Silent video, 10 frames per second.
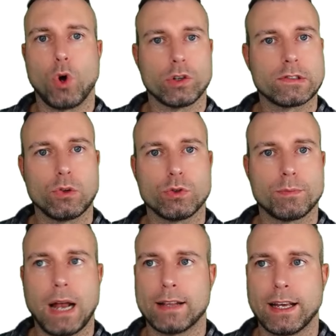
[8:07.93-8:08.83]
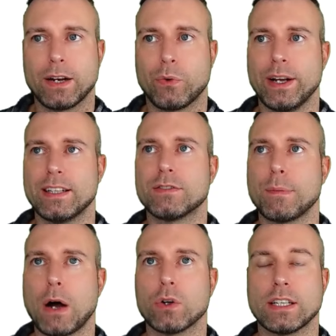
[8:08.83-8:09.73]
kostenlosen Plan deine Credits
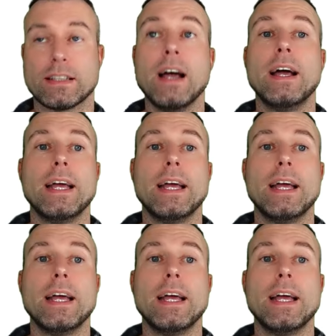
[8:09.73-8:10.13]
verbraucht hast.